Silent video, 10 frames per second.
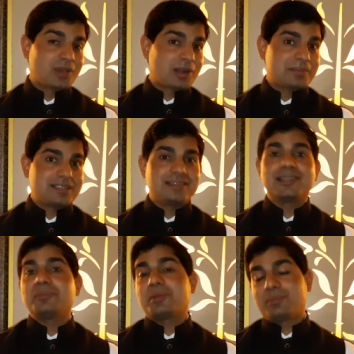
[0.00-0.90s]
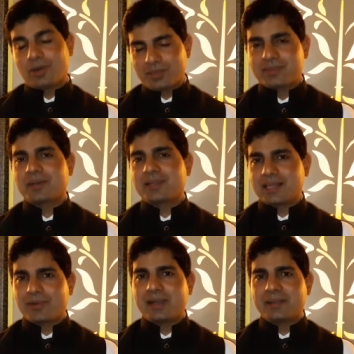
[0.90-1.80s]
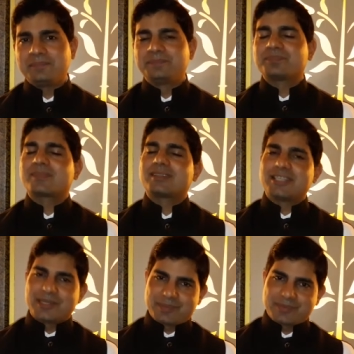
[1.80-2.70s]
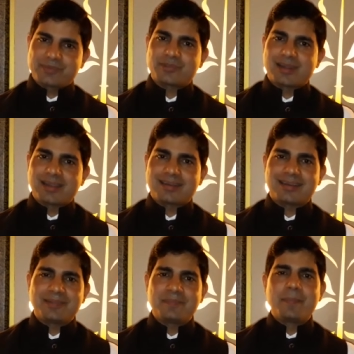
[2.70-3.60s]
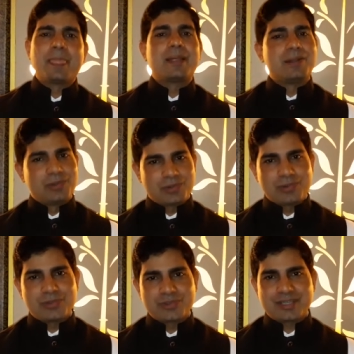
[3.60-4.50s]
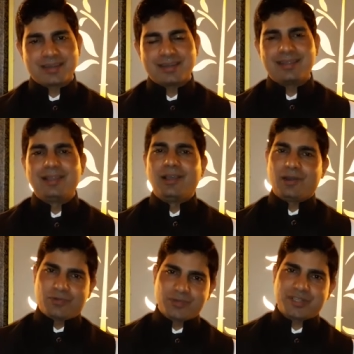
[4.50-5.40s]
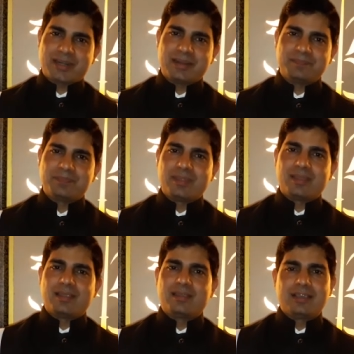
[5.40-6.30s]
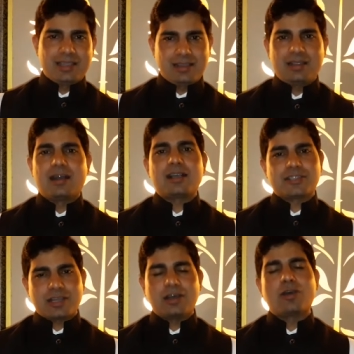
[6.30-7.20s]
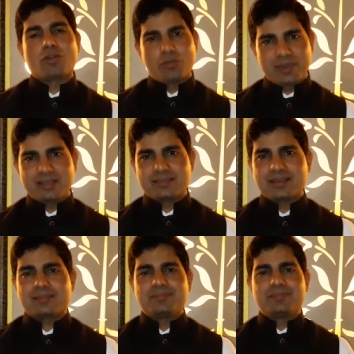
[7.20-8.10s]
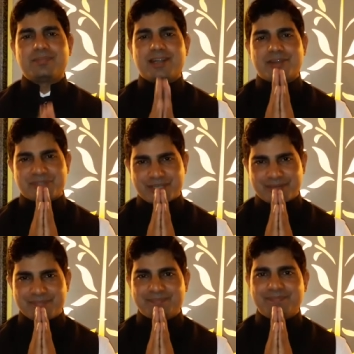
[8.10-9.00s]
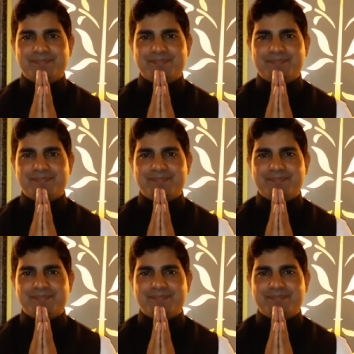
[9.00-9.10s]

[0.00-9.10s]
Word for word: और आपकी ज़िंदगी में बहुत बड़ा बदलाव आए चेहरे पर मुस्कुराहट रहे लोगों को खुश करें और खुश रहें यही आशा और उम्मीद के साथ नमस्कार